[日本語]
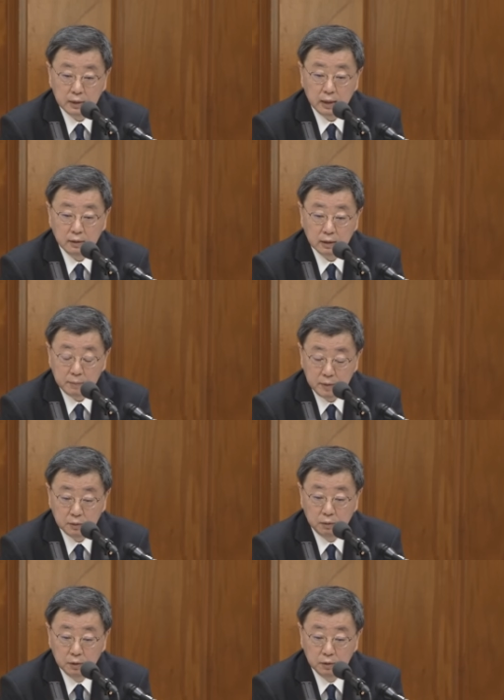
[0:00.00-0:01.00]
期待しな
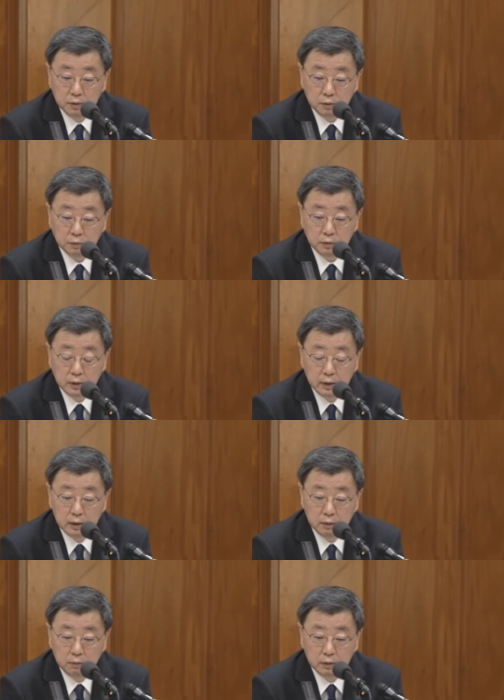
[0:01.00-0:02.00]
いようにという教
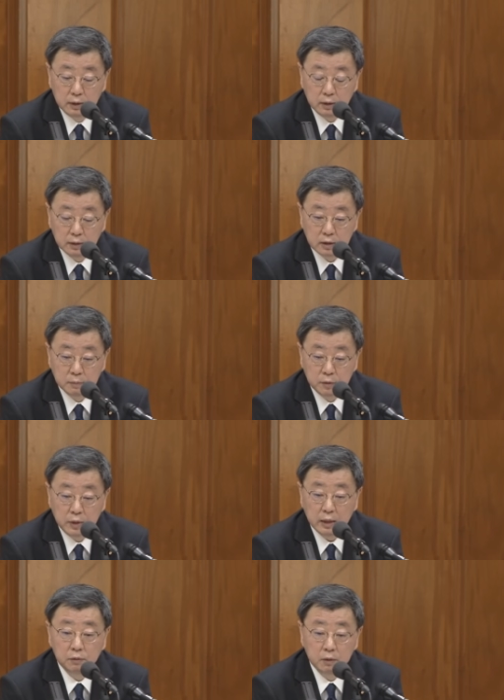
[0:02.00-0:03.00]
示があったためと
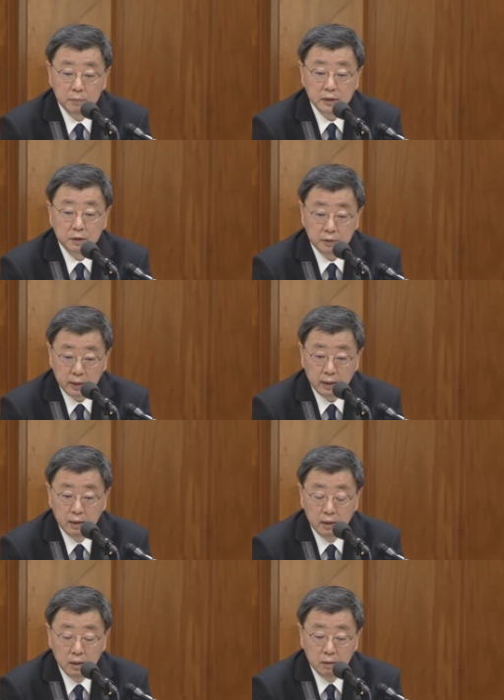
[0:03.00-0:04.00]
いうことによ
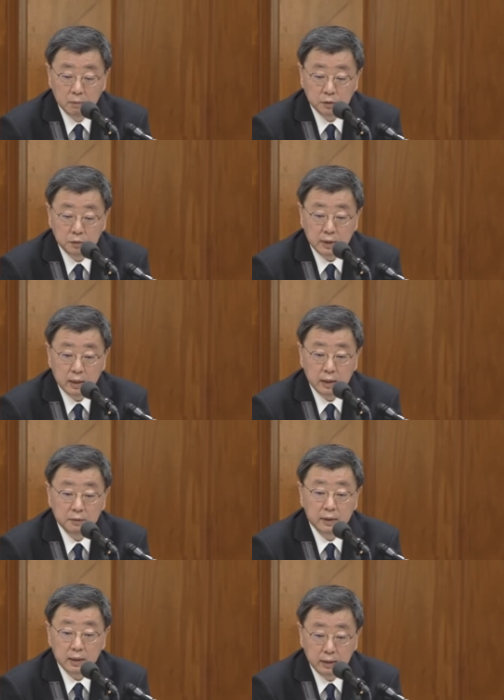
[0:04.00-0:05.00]
う説明を受けており
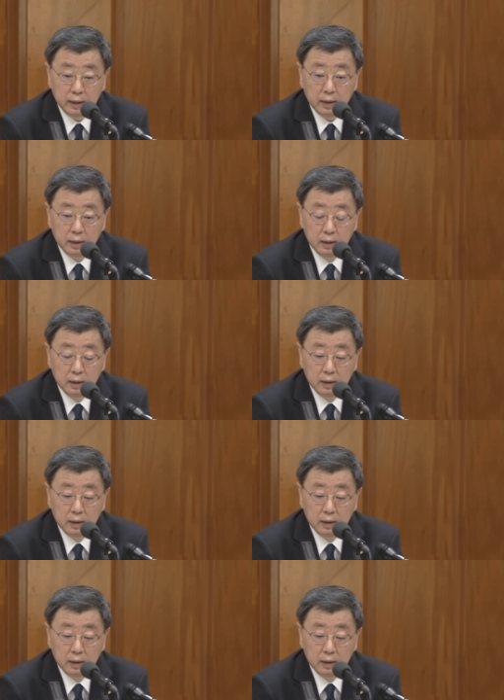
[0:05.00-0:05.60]
ましたので、